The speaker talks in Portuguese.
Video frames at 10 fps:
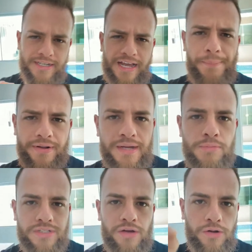Você quer aprender a
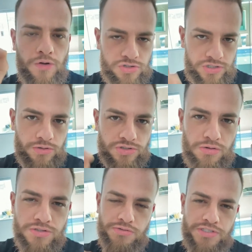montar um negócio usando
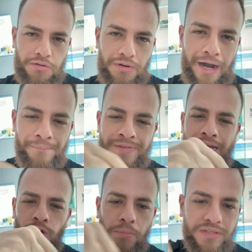só o seu celular?
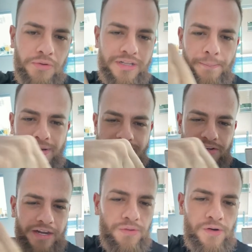No botão que está
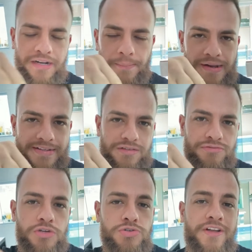aparecendo aqui no rodapé desse
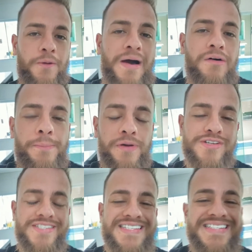vídeo tem uma aula para
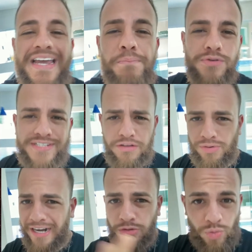você
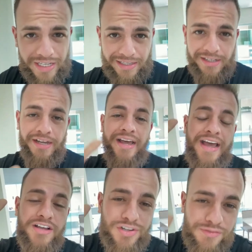100% gratuita.
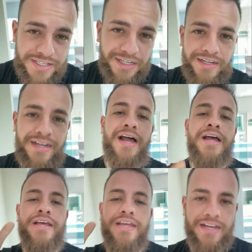É só você
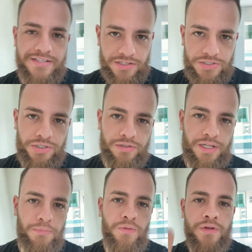clicar e assistir,
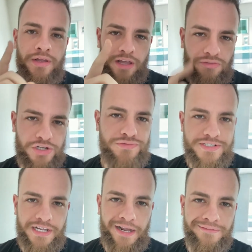tá bom? Eu vejo
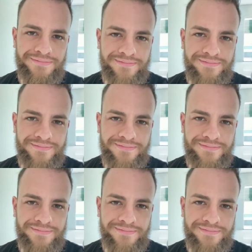você lá.